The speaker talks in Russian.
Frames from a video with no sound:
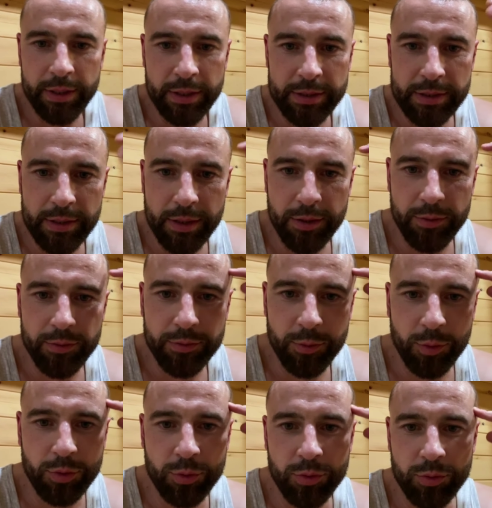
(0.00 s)
Я знаю,
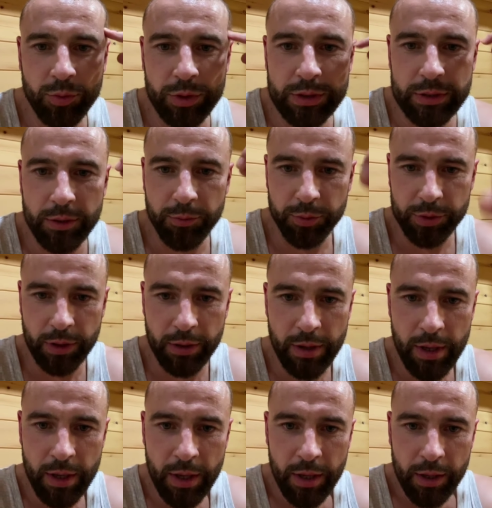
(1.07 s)
только туристы не
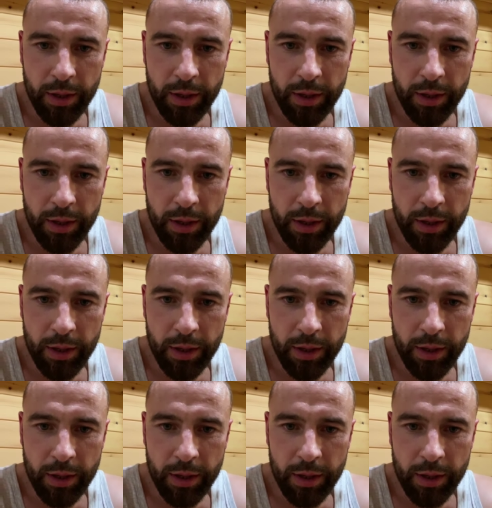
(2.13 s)
пускают.